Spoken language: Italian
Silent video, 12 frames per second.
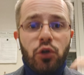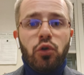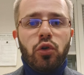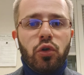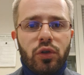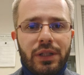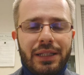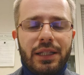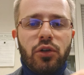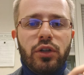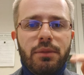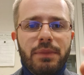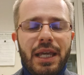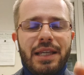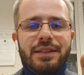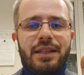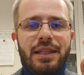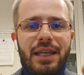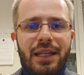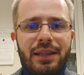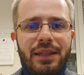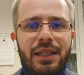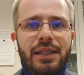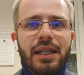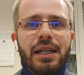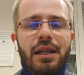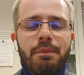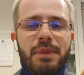concordata con i miei insegnanti delle